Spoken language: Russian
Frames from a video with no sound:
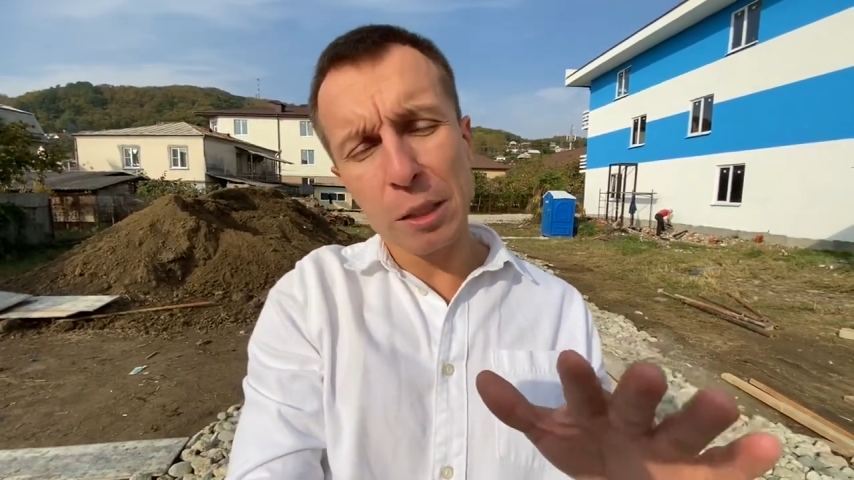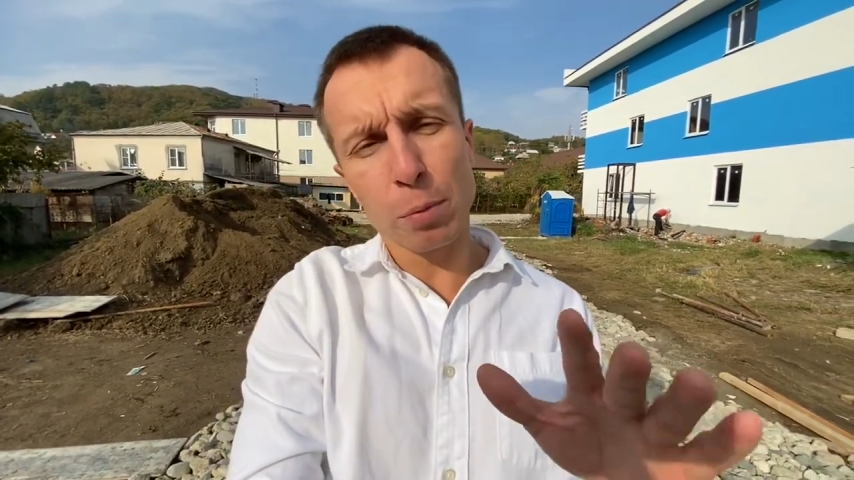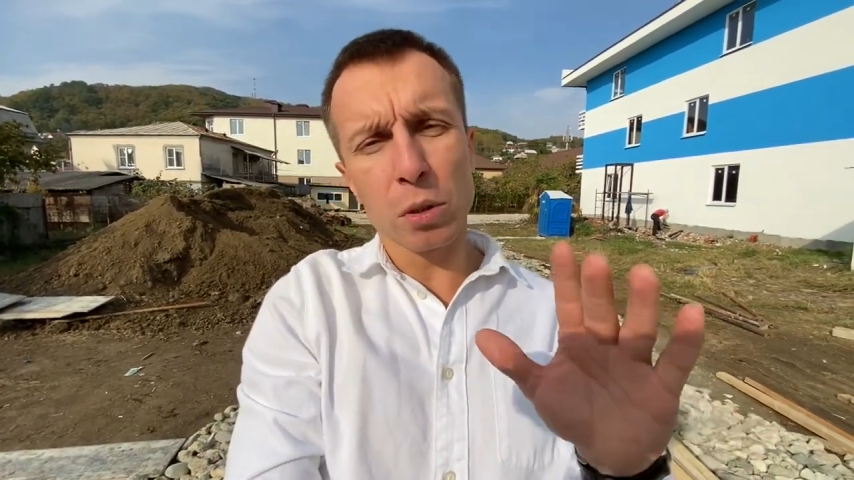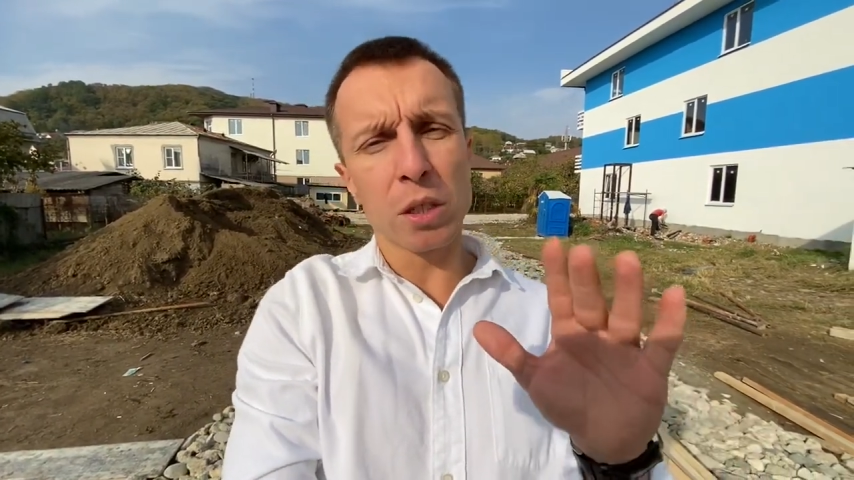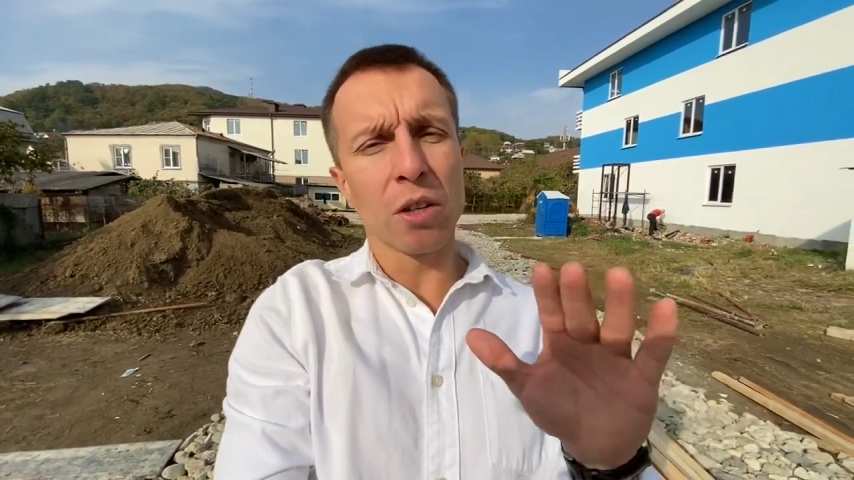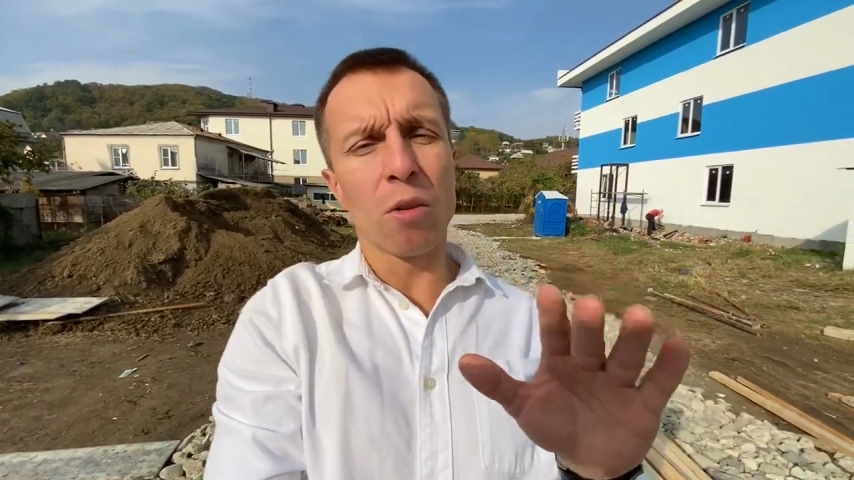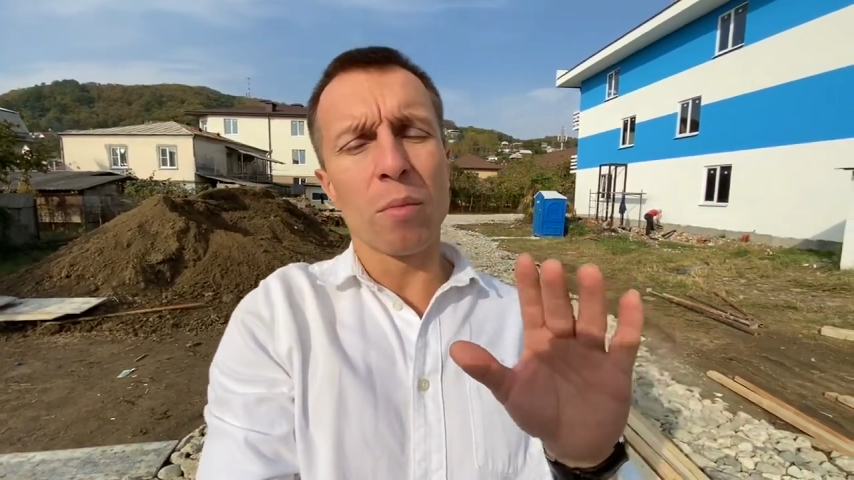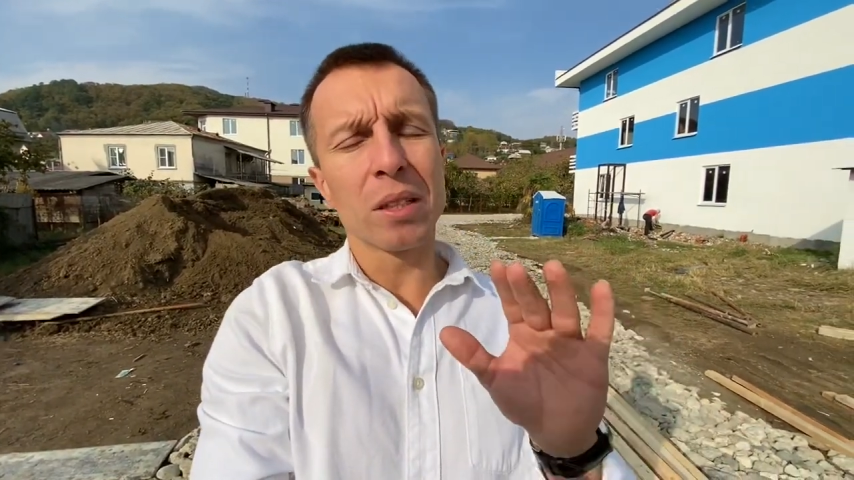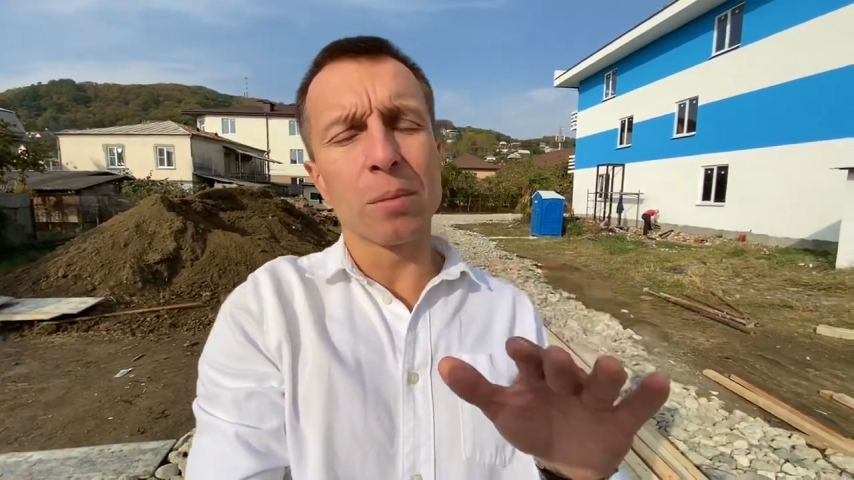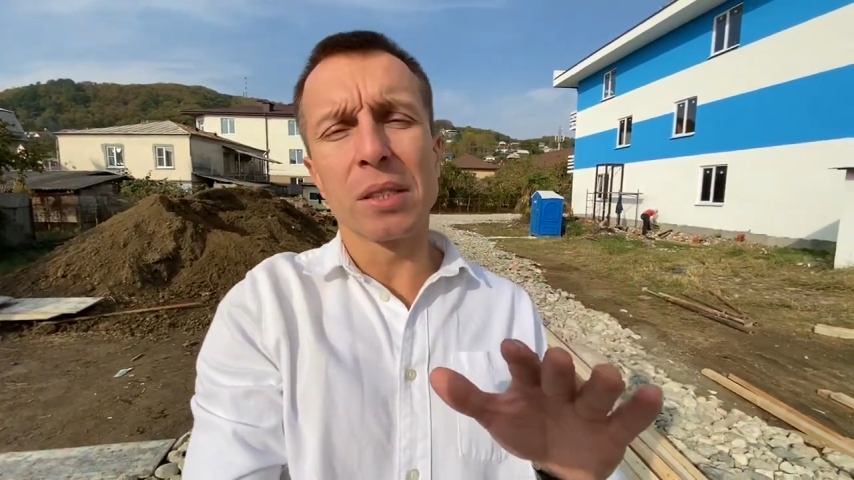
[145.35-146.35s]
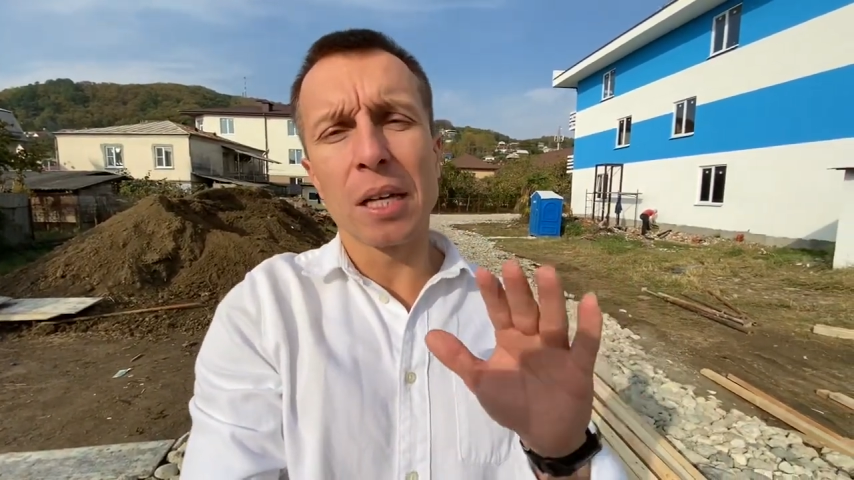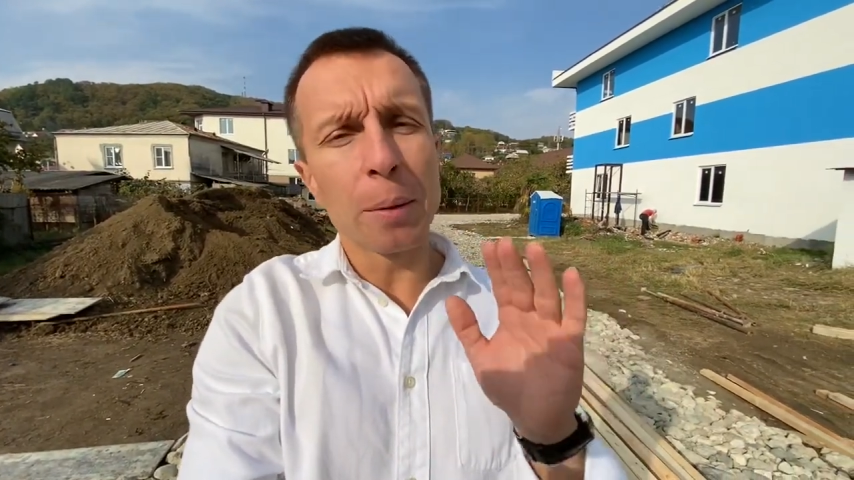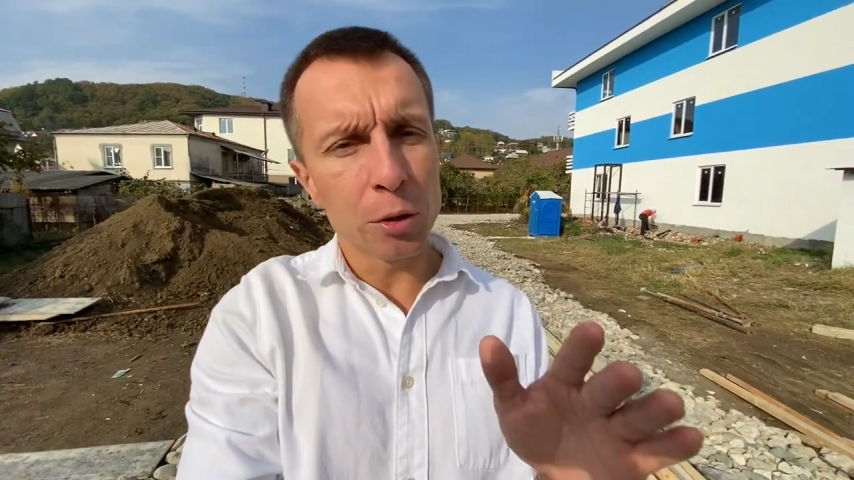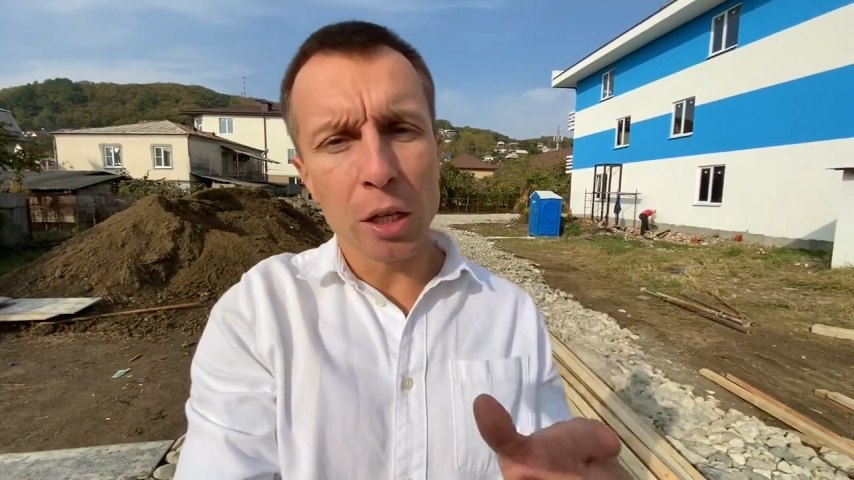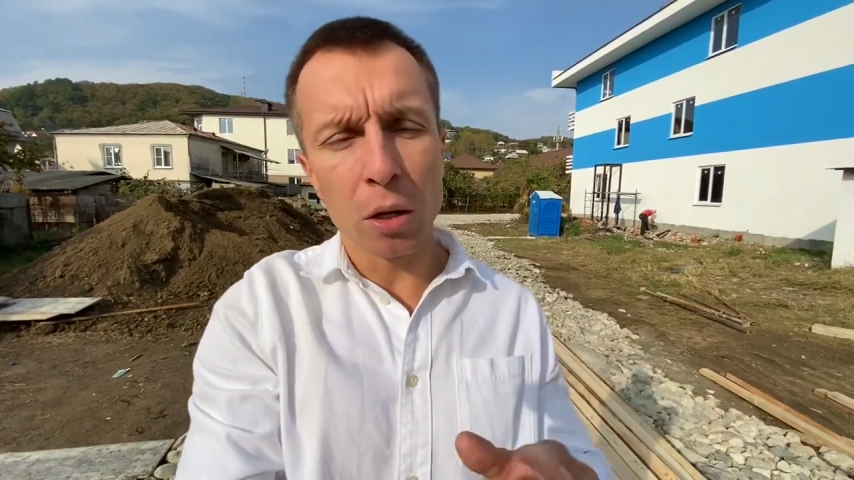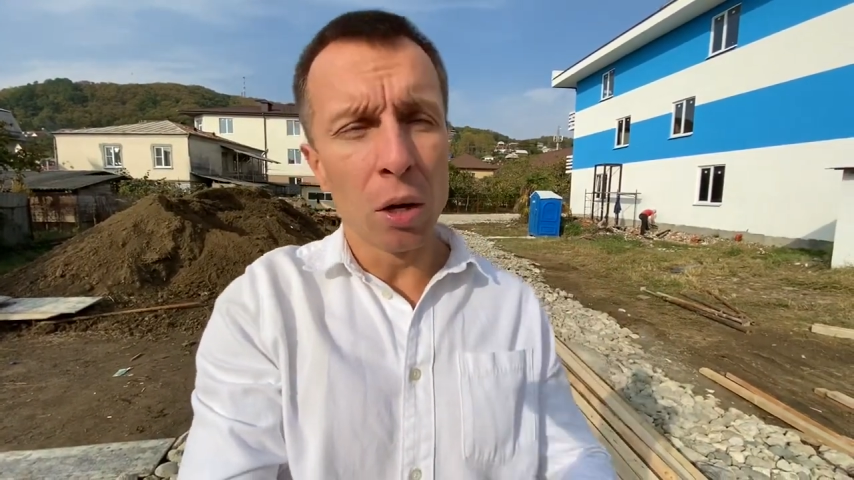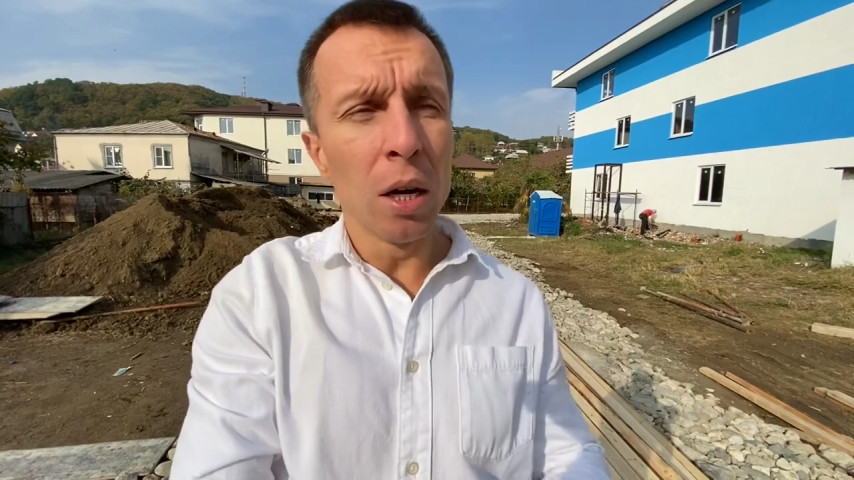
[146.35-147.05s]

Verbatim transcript: просто я вам об этом сообщаю.